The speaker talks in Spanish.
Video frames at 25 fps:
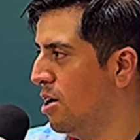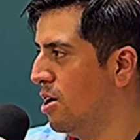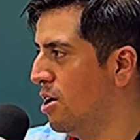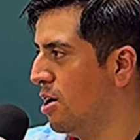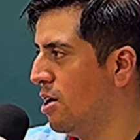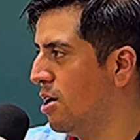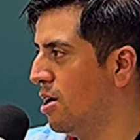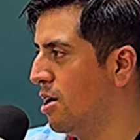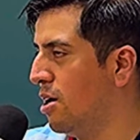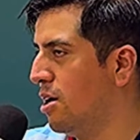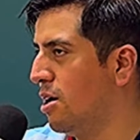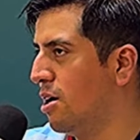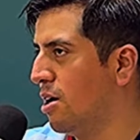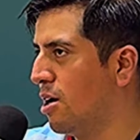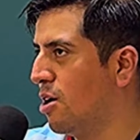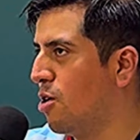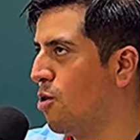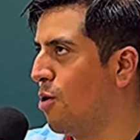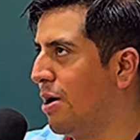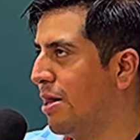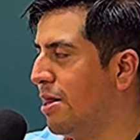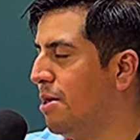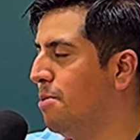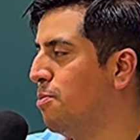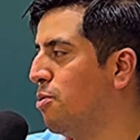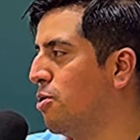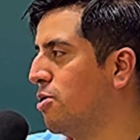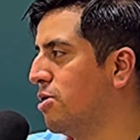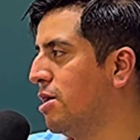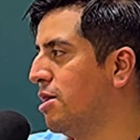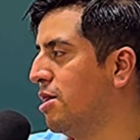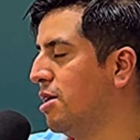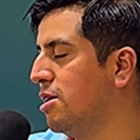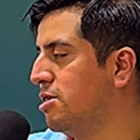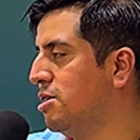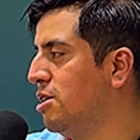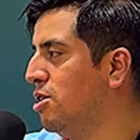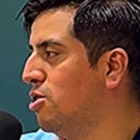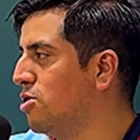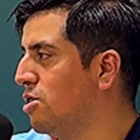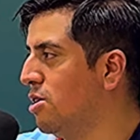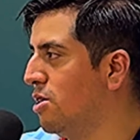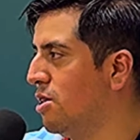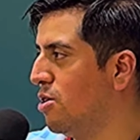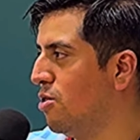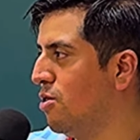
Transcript: eh, ¿cuán importante ha sido tener